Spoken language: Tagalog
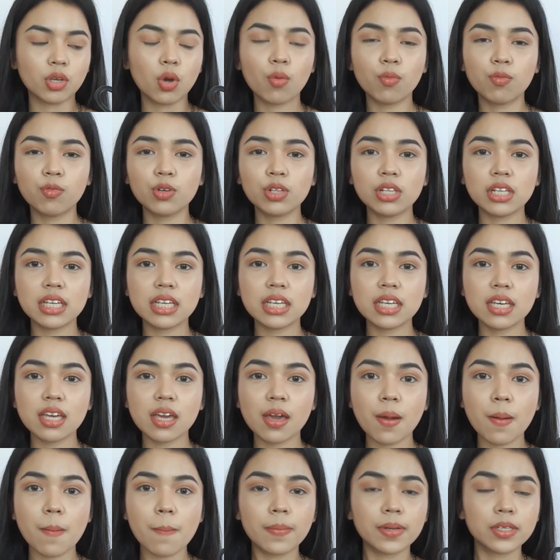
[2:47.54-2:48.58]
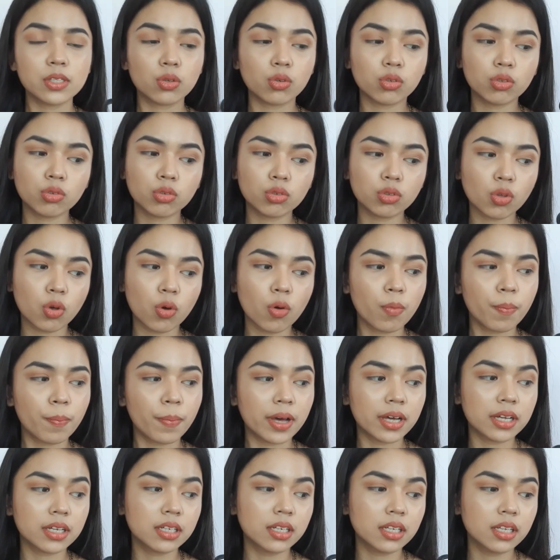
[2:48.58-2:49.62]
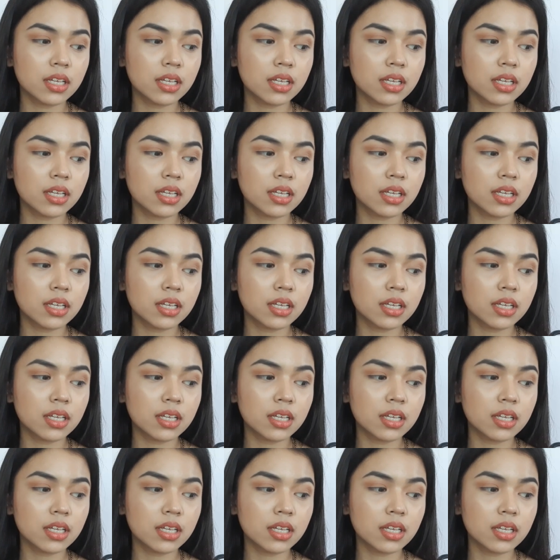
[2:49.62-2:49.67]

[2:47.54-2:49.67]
Hopefully, masuot ko to pag